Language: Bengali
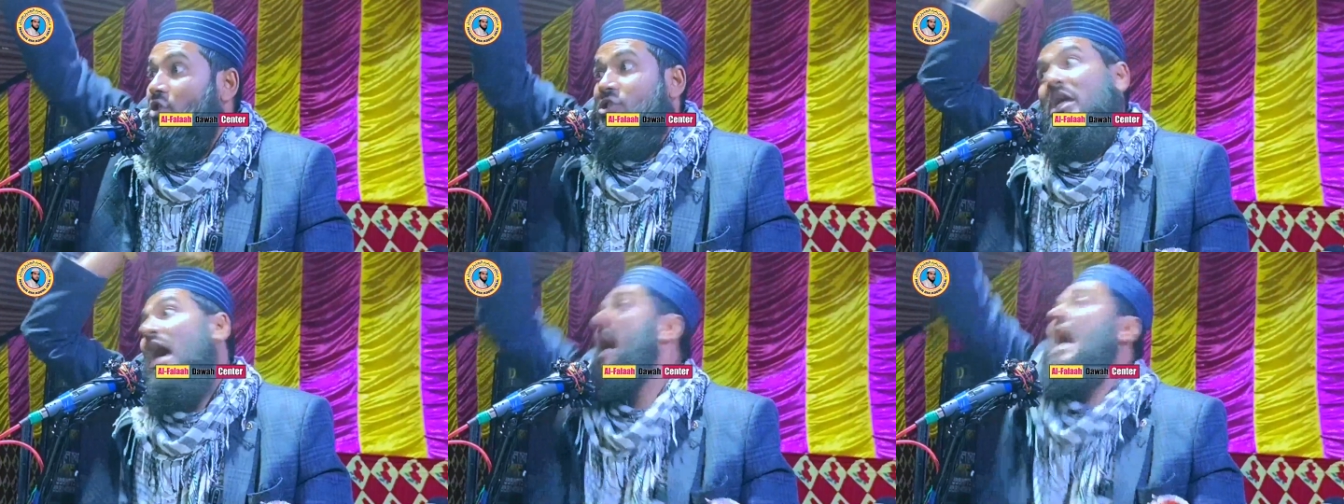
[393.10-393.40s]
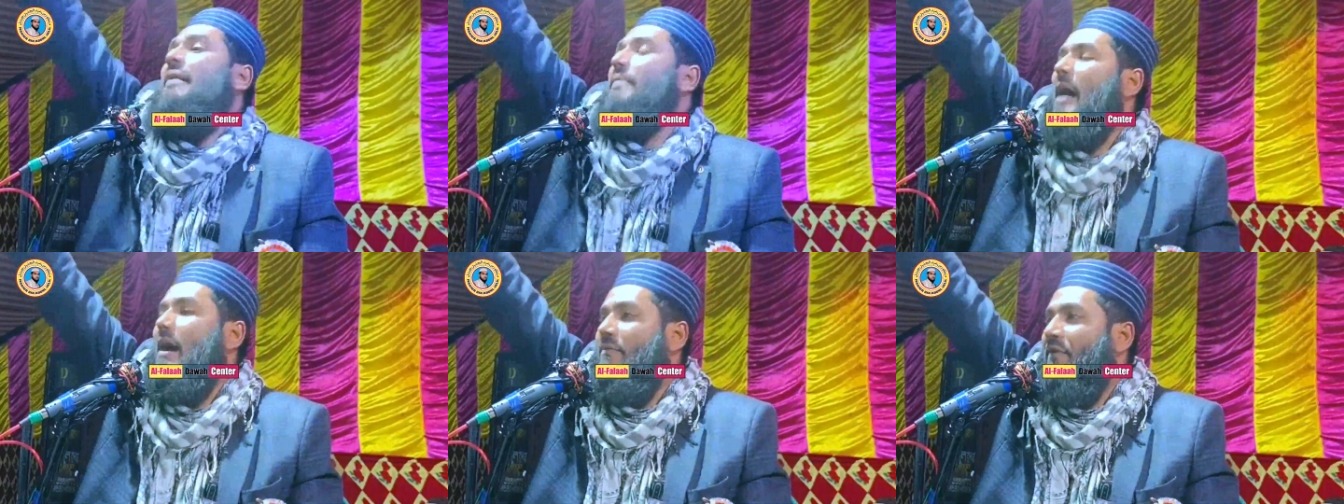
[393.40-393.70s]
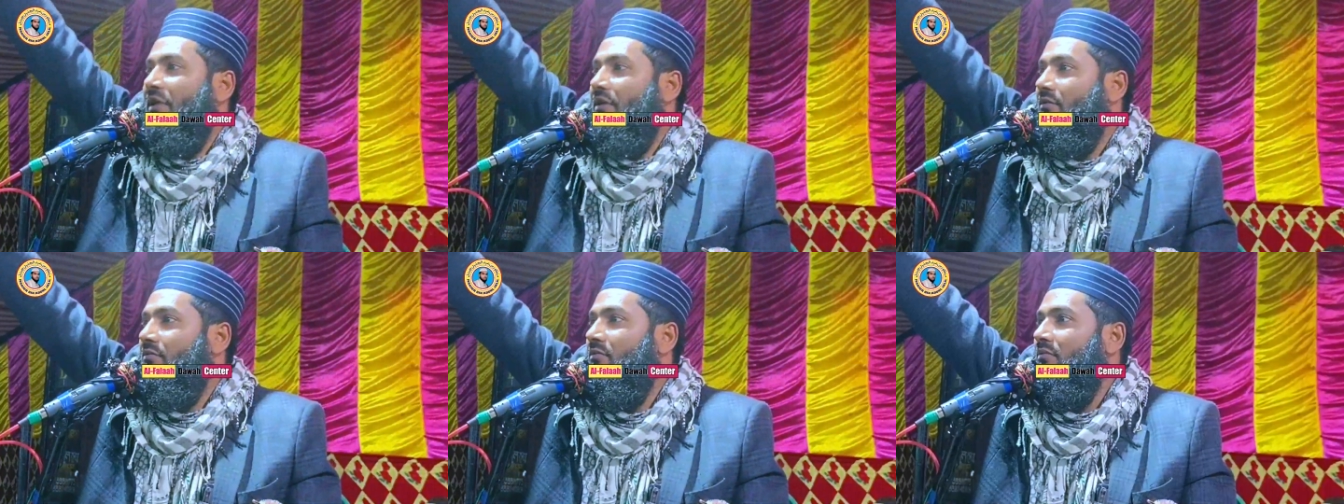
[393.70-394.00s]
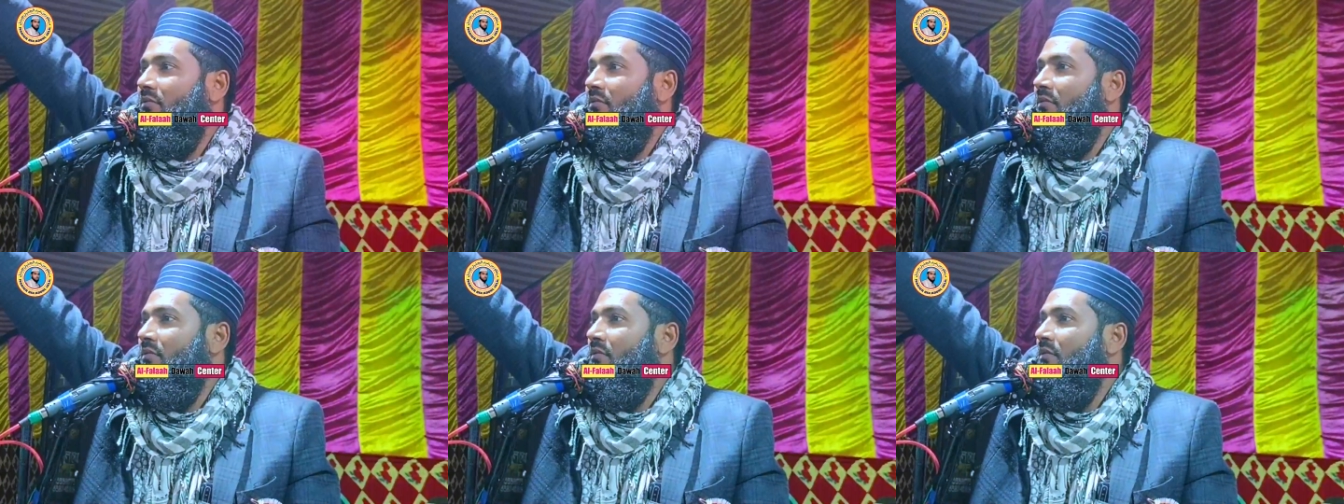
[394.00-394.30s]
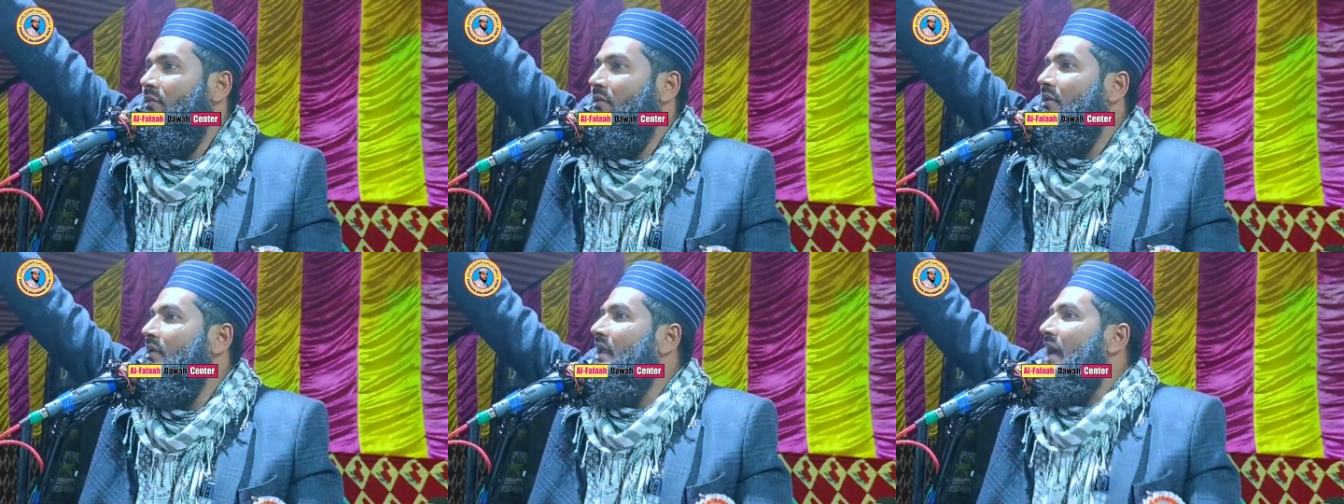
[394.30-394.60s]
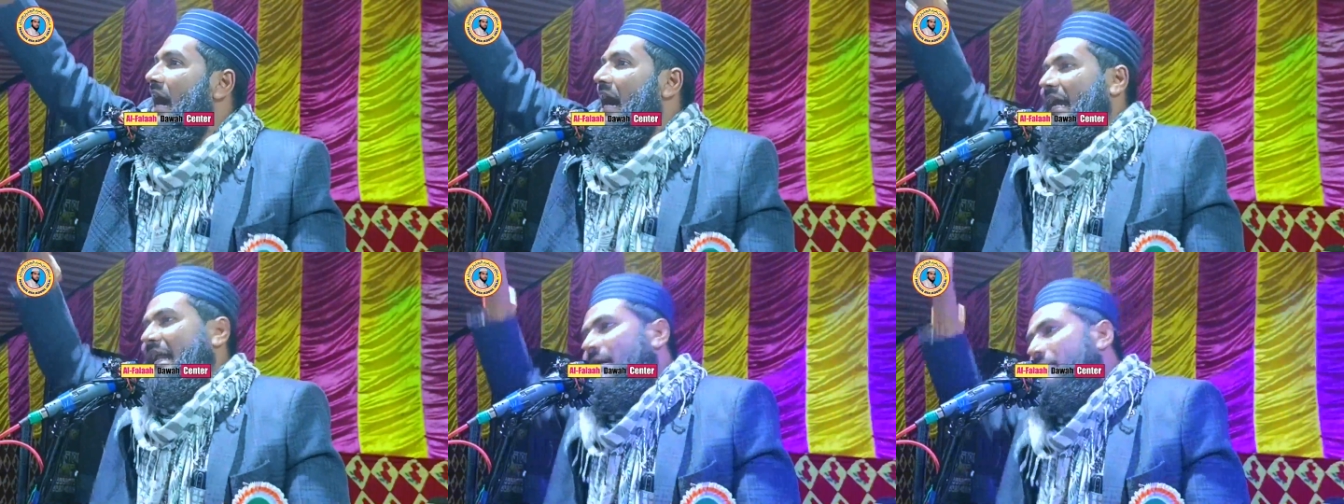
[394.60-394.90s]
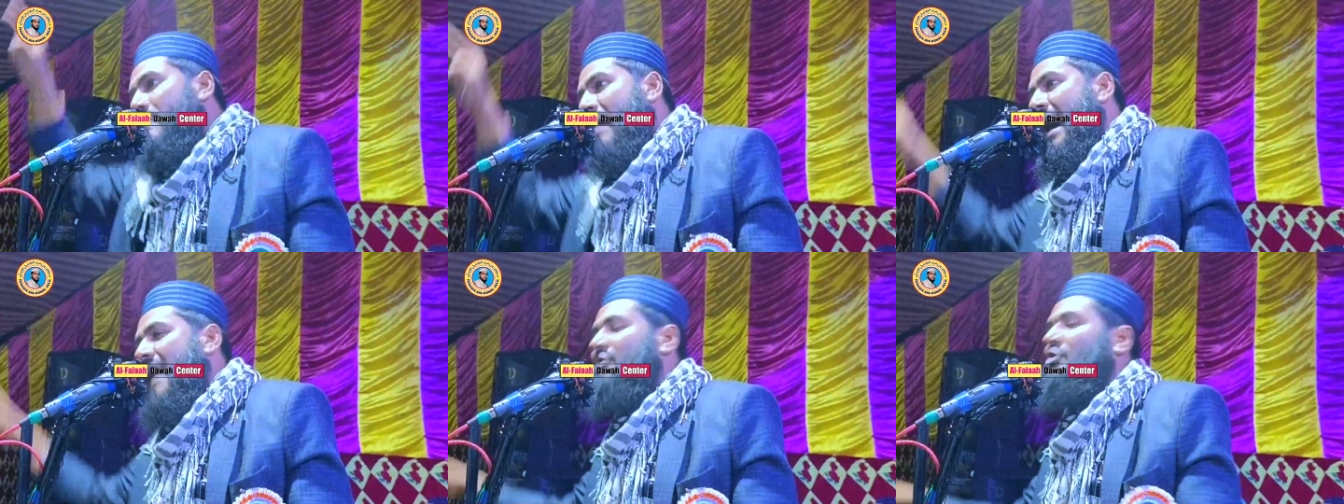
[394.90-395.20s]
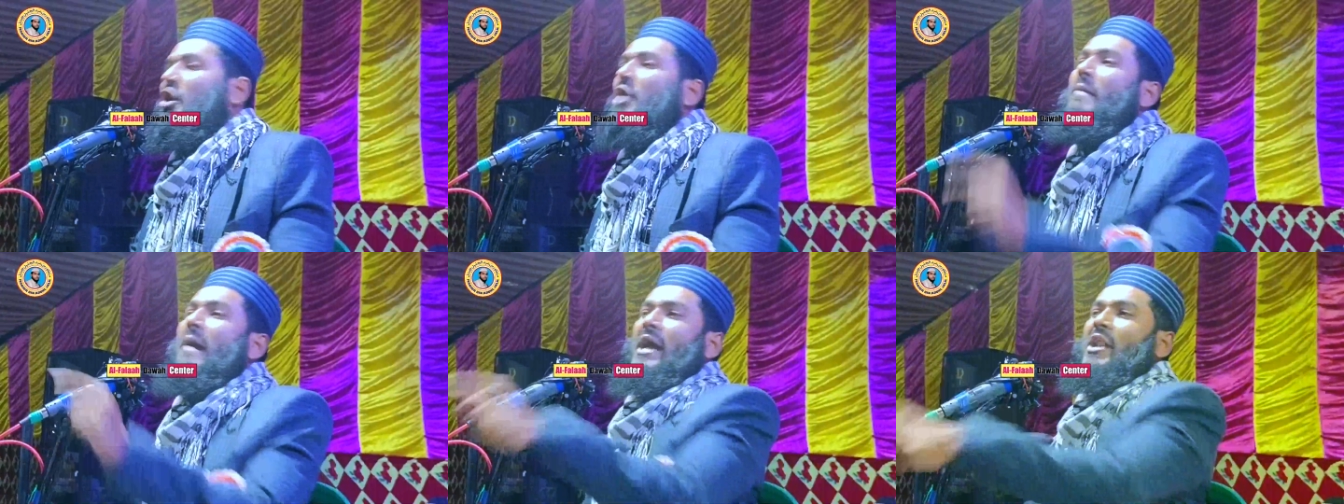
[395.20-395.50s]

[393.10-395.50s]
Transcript: অস্বাভাবিক আরে মা তো